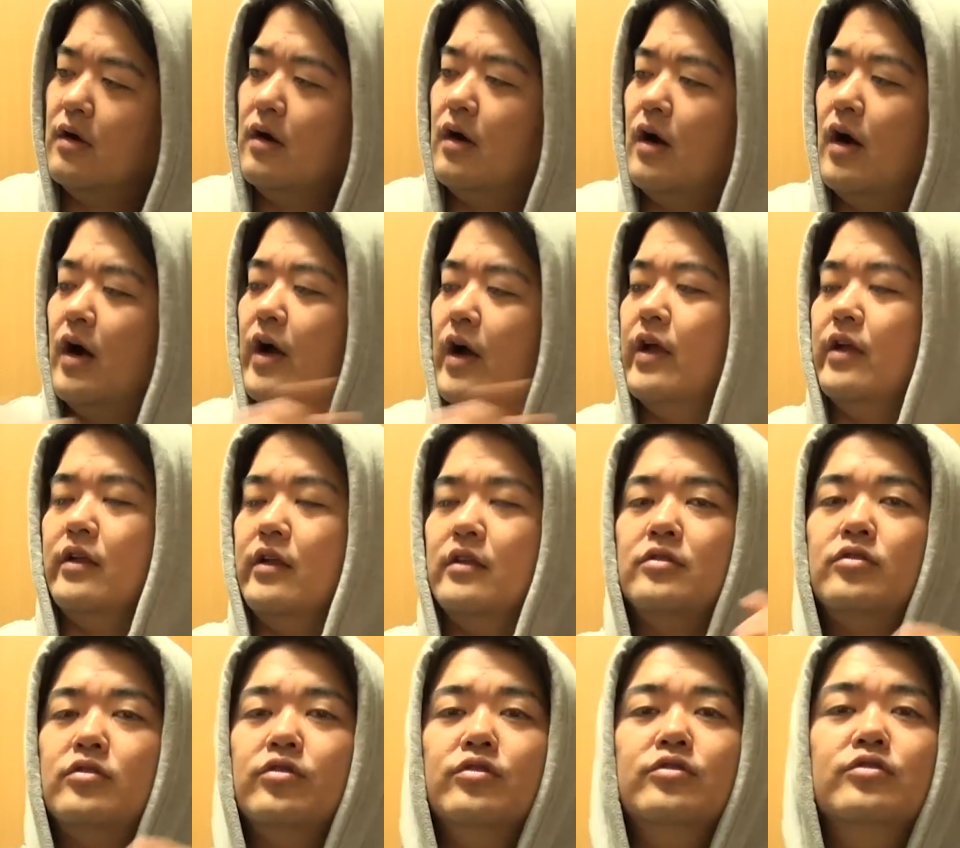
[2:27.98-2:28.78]
はい
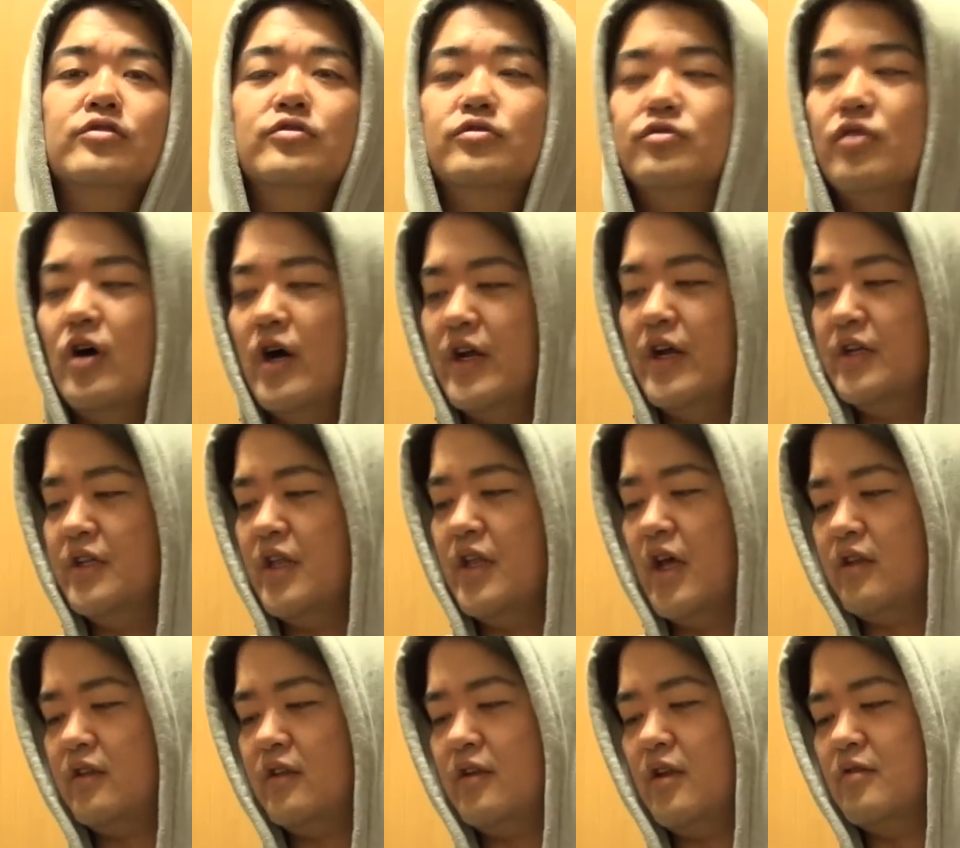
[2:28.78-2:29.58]
という具合に
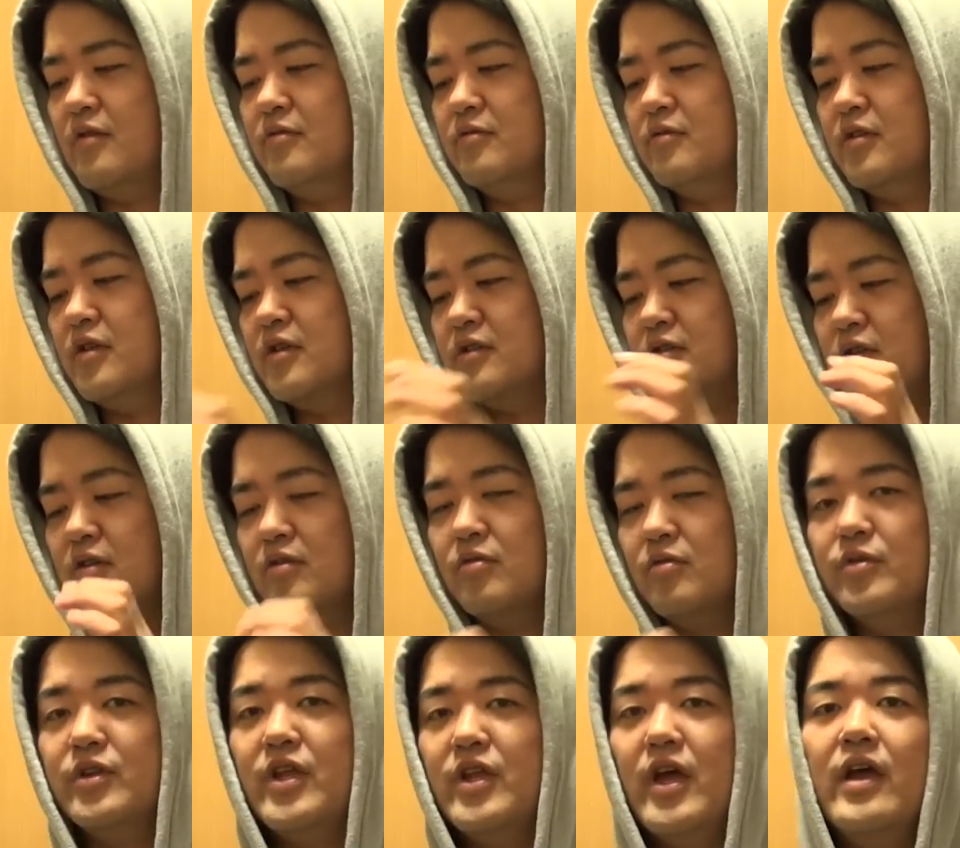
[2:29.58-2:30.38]
なってるんですけ
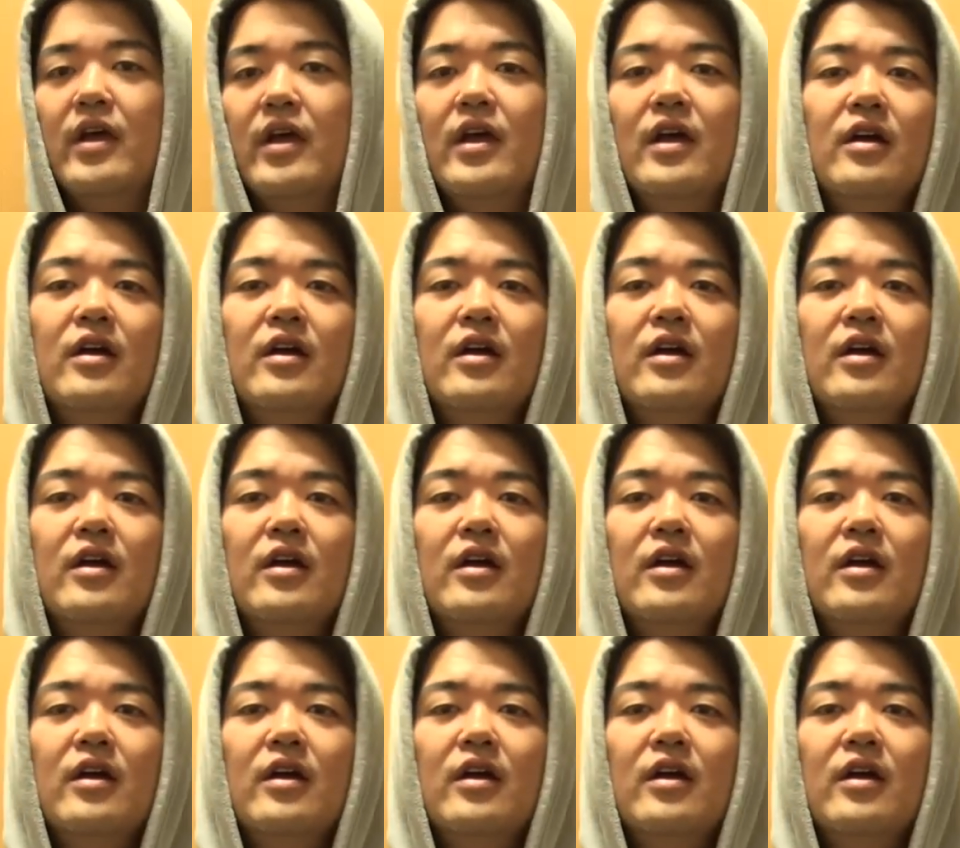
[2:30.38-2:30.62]
どもね